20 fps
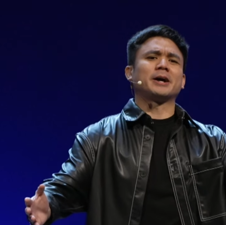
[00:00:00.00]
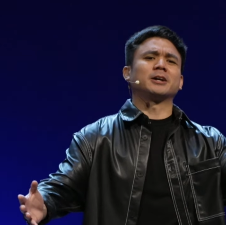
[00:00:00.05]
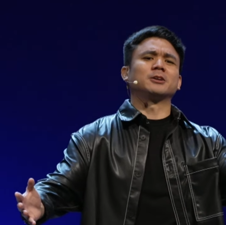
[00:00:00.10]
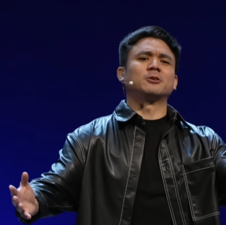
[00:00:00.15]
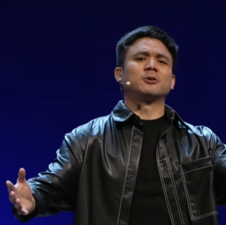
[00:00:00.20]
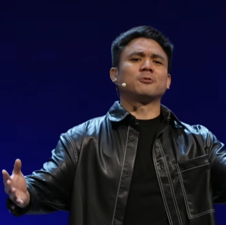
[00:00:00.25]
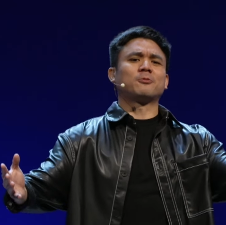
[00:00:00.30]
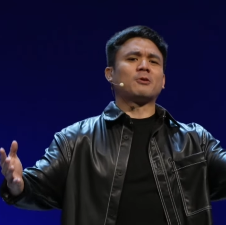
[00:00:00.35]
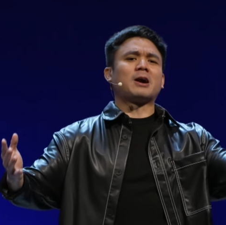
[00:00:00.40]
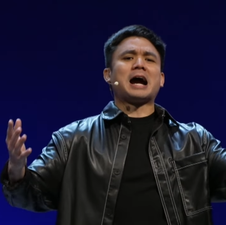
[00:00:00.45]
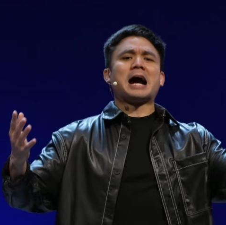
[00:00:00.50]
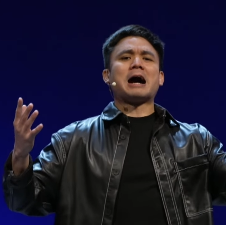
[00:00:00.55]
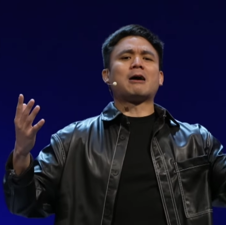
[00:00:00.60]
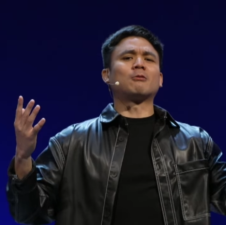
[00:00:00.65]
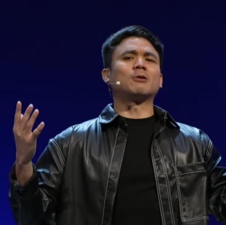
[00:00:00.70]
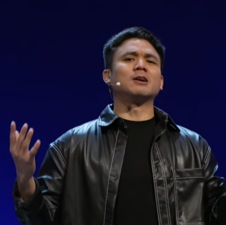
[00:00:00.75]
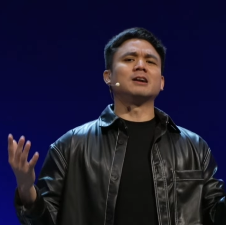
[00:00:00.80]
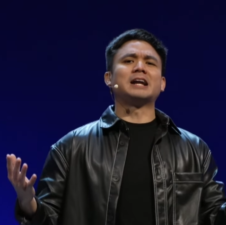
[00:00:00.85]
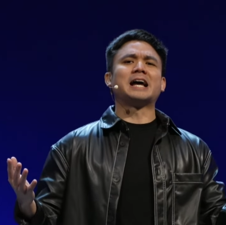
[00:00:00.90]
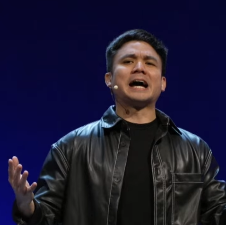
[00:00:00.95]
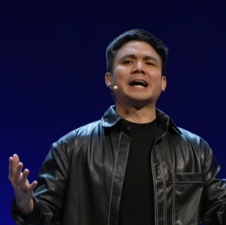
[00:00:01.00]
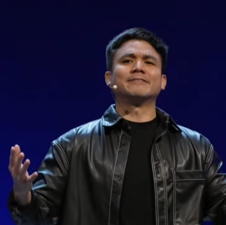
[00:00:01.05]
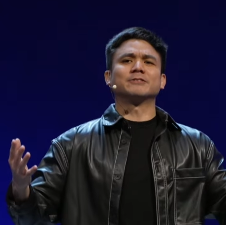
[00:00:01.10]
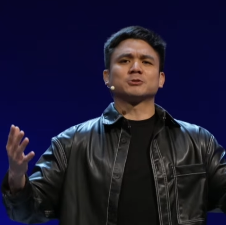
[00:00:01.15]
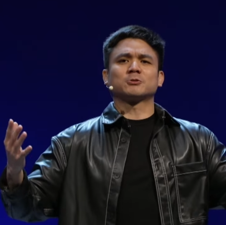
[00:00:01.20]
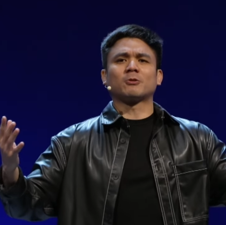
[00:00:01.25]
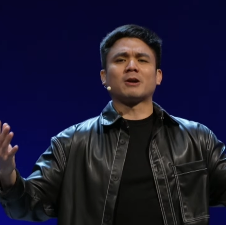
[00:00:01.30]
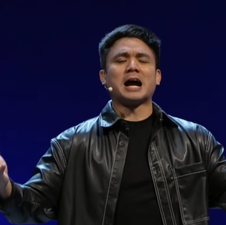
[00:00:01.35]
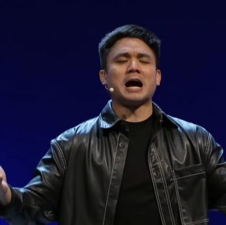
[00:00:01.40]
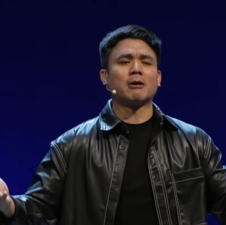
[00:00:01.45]
ng Panginoon for our
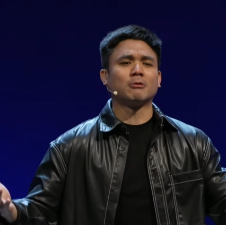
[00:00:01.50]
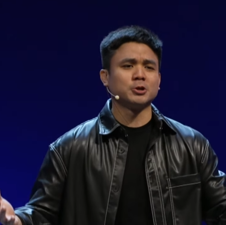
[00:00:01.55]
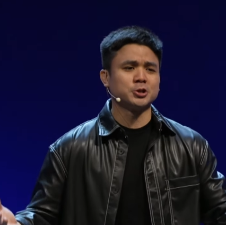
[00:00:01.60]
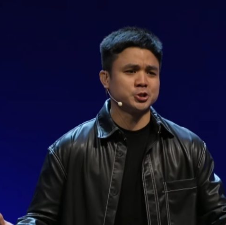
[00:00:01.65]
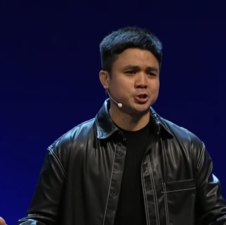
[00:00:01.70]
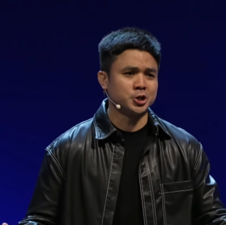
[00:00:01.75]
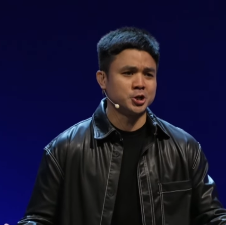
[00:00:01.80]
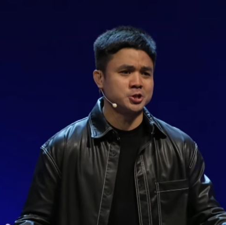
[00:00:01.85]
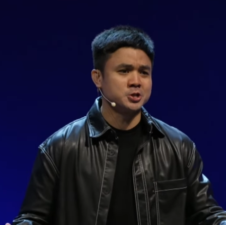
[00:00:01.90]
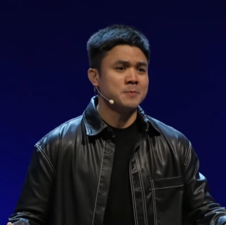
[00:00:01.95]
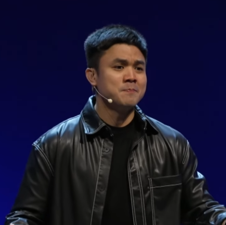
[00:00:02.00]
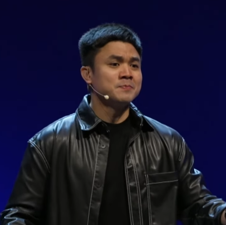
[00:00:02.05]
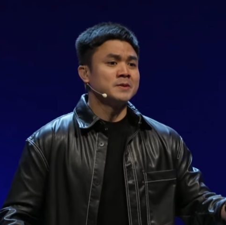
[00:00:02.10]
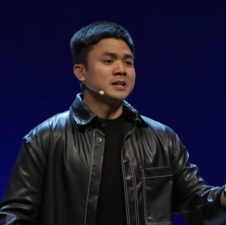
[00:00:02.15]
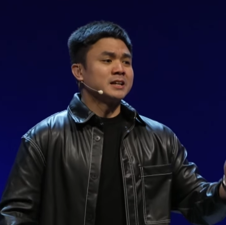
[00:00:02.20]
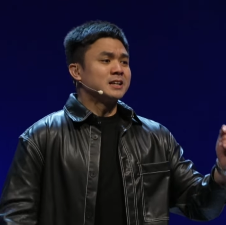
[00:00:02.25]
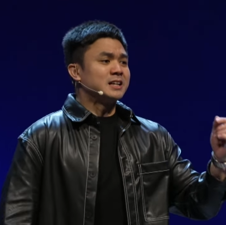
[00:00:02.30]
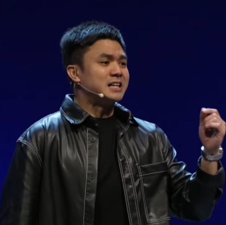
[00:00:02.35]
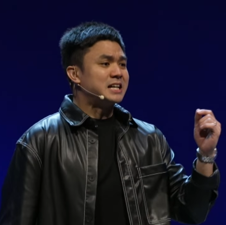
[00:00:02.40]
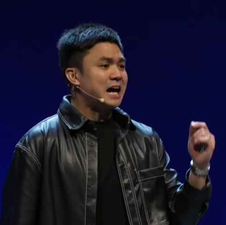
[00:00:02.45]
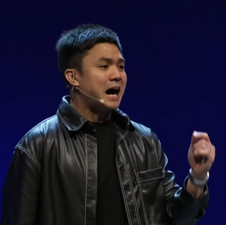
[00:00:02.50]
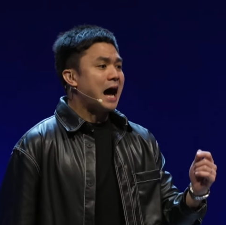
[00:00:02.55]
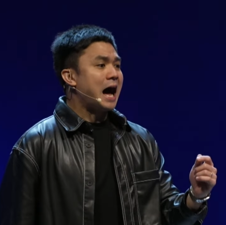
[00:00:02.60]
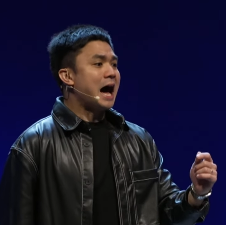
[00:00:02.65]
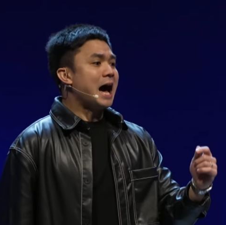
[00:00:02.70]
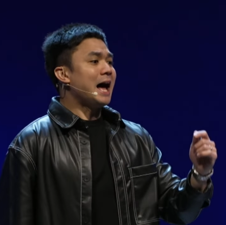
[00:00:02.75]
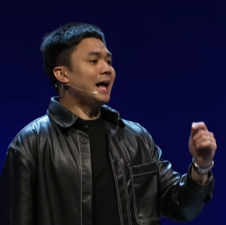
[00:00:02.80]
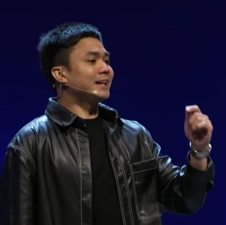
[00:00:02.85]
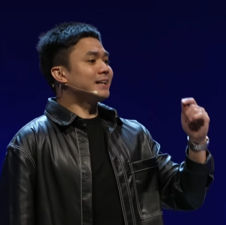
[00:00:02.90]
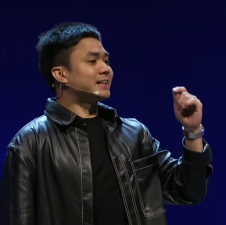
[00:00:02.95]
lives, for our church?
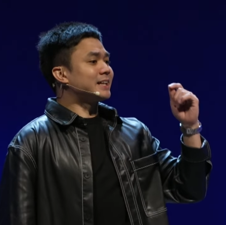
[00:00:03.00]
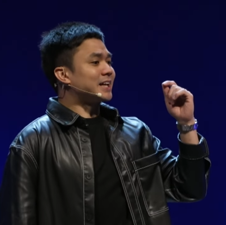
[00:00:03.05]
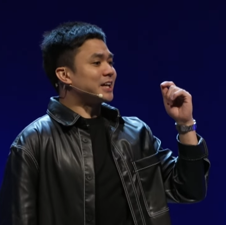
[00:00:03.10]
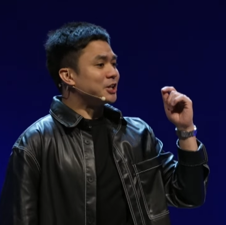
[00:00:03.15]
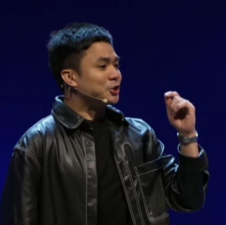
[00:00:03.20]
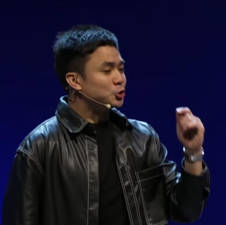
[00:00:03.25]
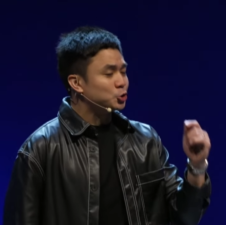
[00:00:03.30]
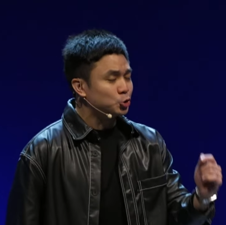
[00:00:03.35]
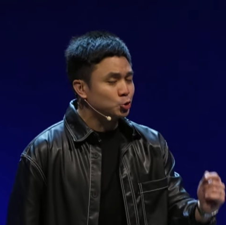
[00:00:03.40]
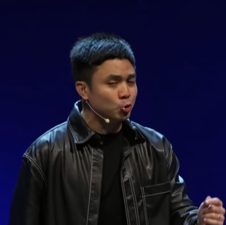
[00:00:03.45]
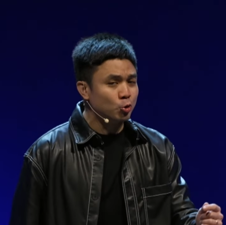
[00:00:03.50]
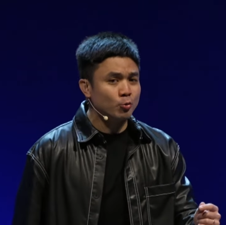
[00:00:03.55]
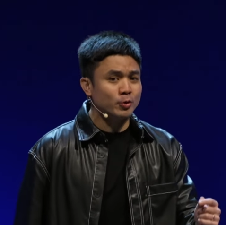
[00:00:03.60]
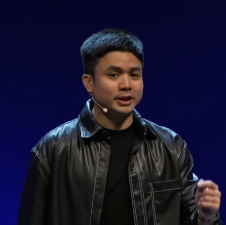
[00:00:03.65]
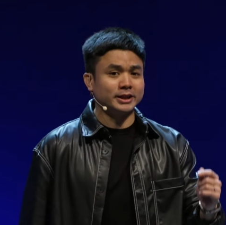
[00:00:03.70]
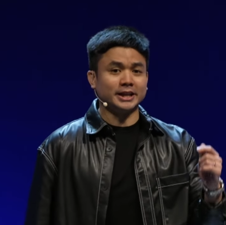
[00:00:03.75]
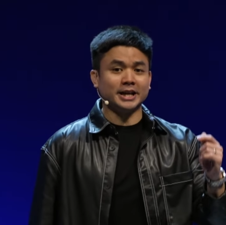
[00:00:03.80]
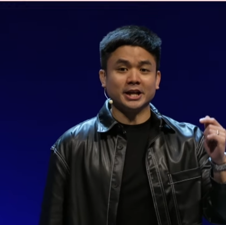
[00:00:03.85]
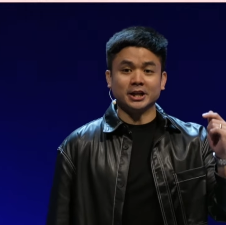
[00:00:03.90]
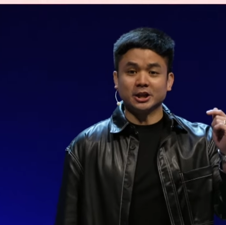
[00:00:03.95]
God can do it